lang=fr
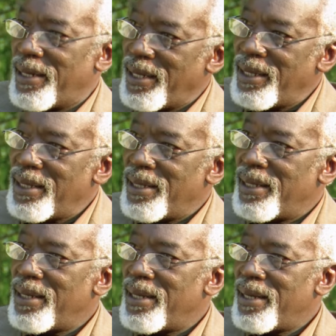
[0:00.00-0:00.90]
rien,
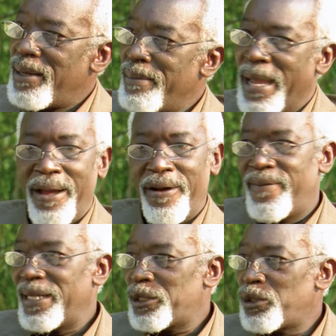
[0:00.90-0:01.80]
mais on
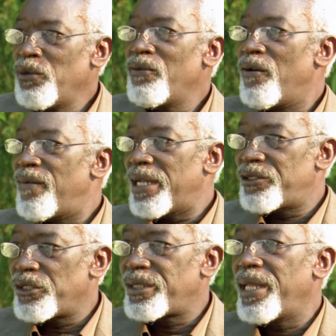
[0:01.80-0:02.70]
va sur, on va
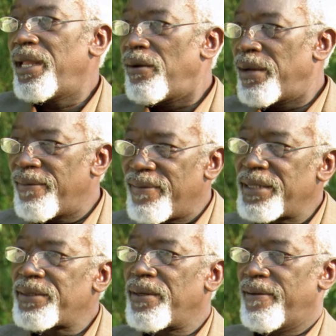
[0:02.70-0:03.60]
acheter, on
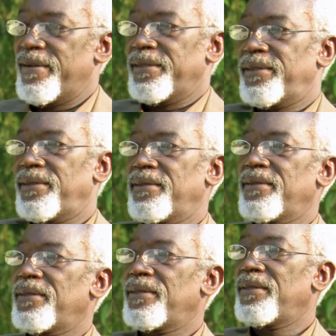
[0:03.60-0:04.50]
avance, on avance.
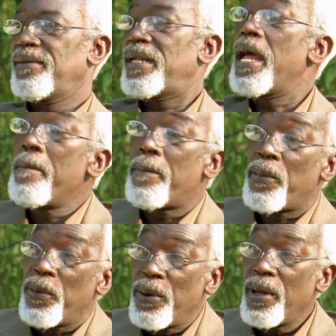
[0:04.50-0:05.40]
Voilà un
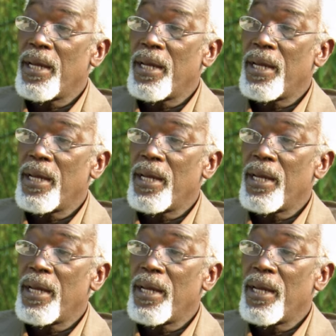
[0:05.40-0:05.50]
peu